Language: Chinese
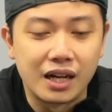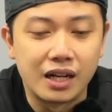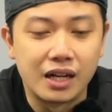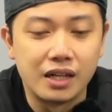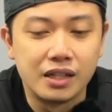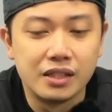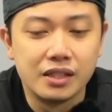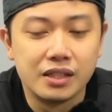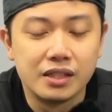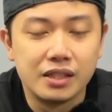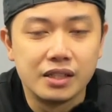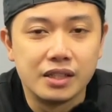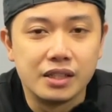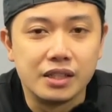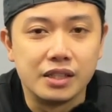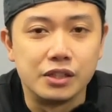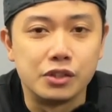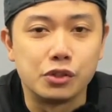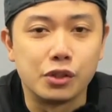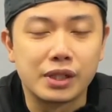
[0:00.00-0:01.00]
啊，
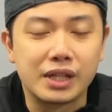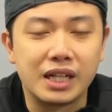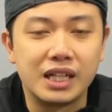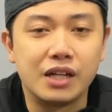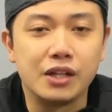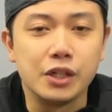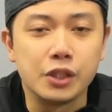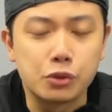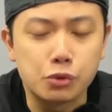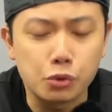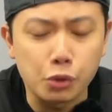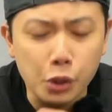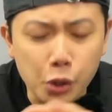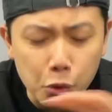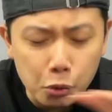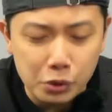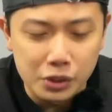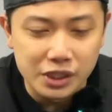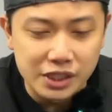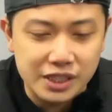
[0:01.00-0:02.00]
你就会看到一堆
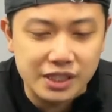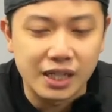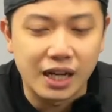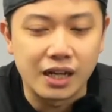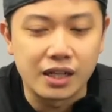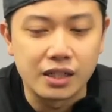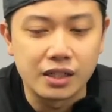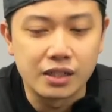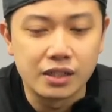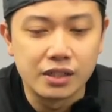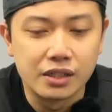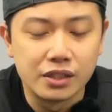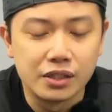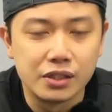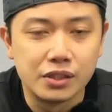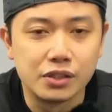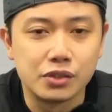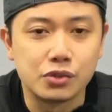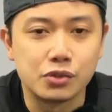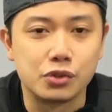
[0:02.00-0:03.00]
文章，
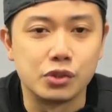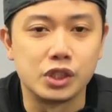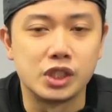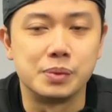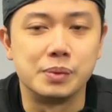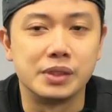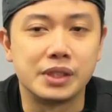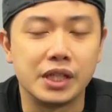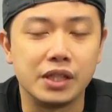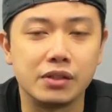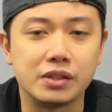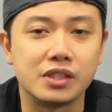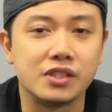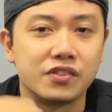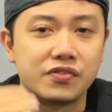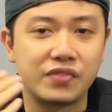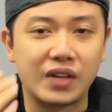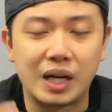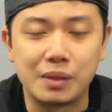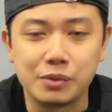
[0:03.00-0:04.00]
说什么电动车
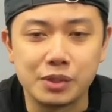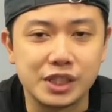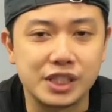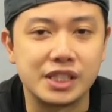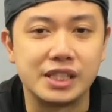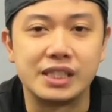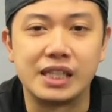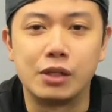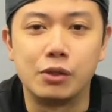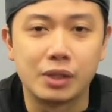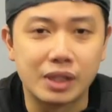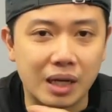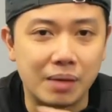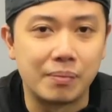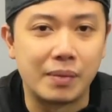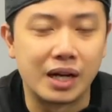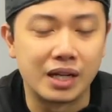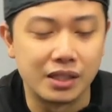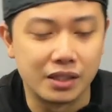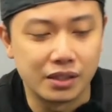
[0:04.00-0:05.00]
发不起啊，或
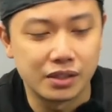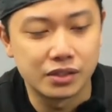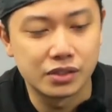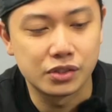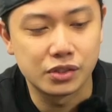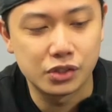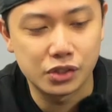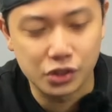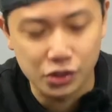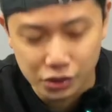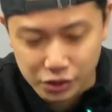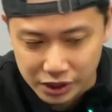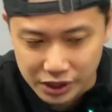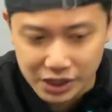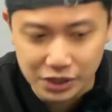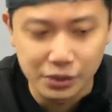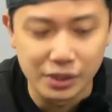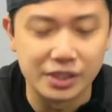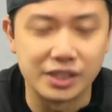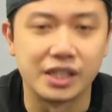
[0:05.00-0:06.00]
干嘛的，就是
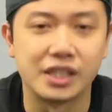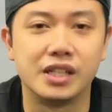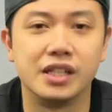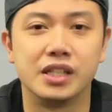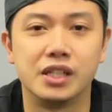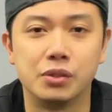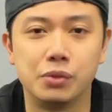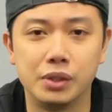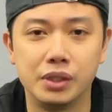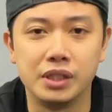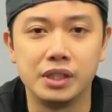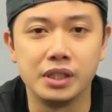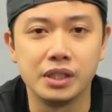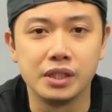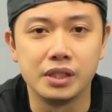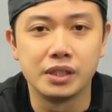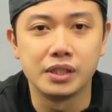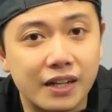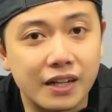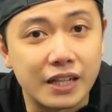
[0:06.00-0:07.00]
因为这颗的问题。
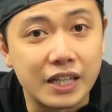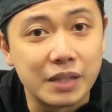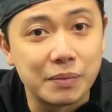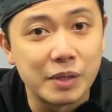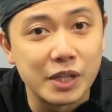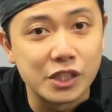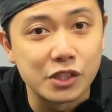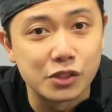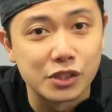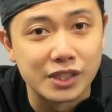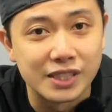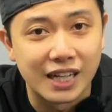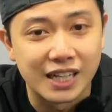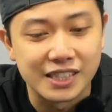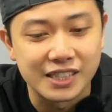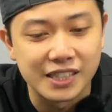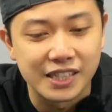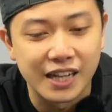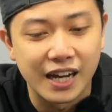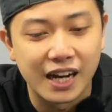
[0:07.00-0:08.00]
里面就是
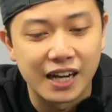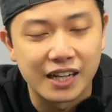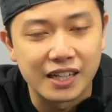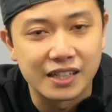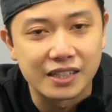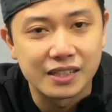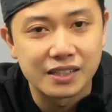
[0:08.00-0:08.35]
长这样。